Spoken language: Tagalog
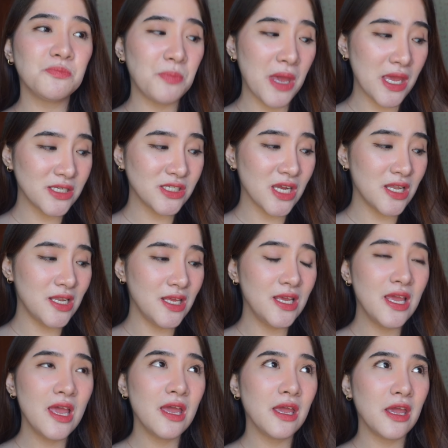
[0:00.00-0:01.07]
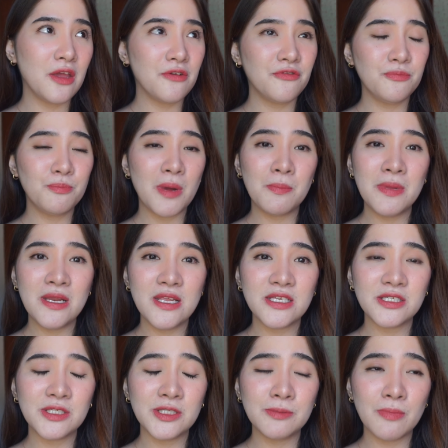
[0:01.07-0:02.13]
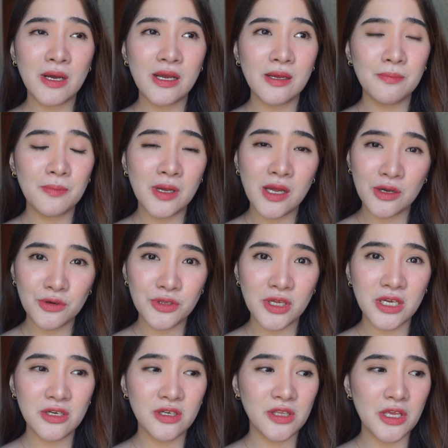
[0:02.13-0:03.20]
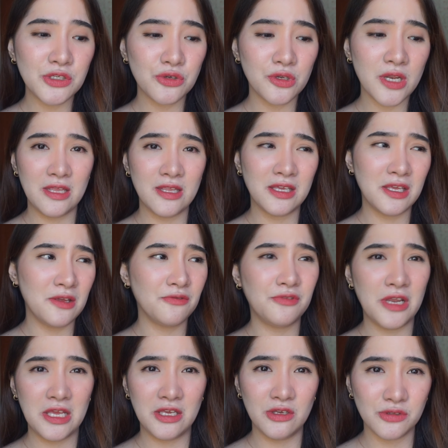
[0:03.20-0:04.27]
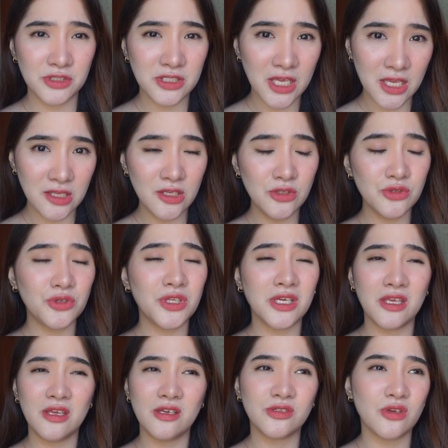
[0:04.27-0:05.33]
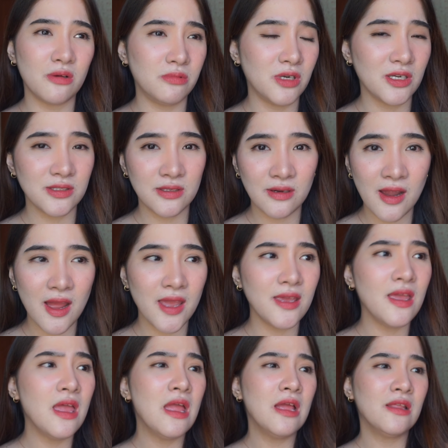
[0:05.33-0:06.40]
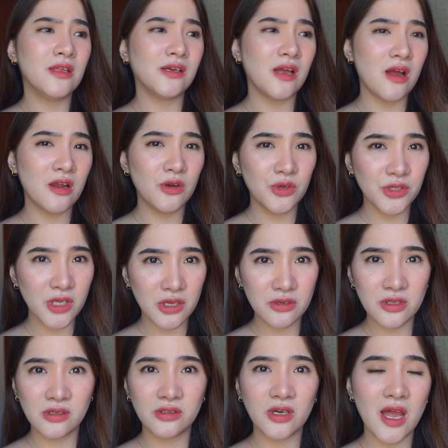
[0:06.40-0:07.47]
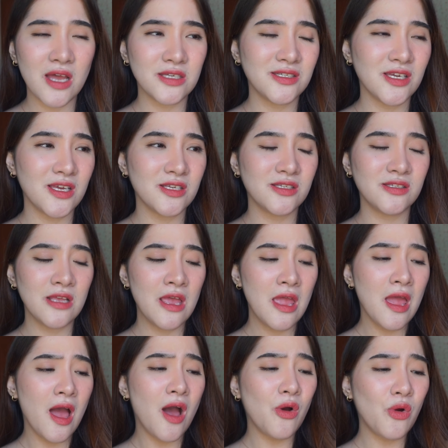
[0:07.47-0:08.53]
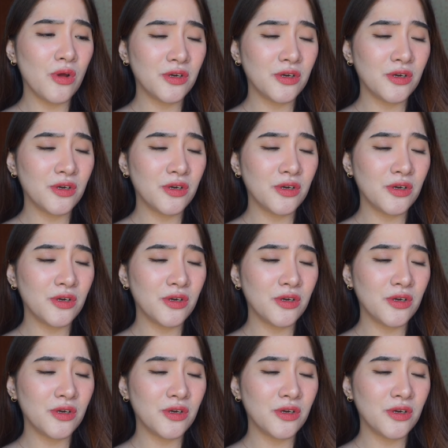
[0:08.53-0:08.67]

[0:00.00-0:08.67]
especially if mabilis mag magkaroon ng irritation, nagiging flaky yung skin niyo, nagiging sobrang dry, nagkakaroon kayo ng rashes. Ako,